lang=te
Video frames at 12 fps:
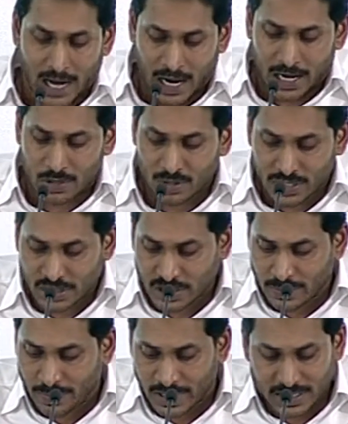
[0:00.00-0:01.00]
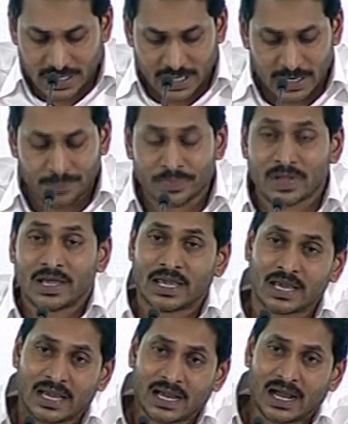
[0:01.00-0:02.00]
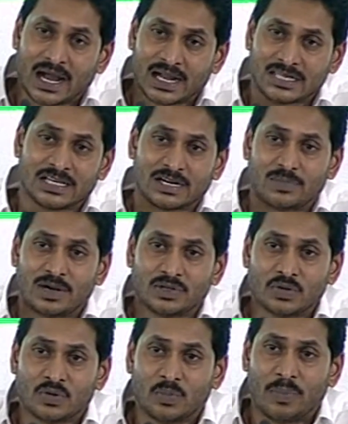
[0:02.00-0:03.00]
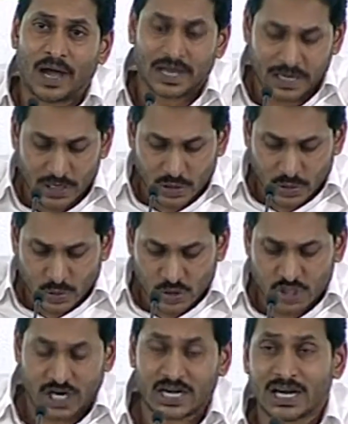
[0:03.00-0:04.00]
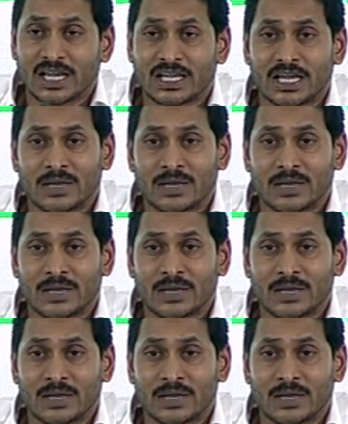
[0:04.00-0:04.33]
ఆరోగ్యశ్రీ పరిధిని ఏకంగా హైదరాబాదు బెంగళూరు చెన్నై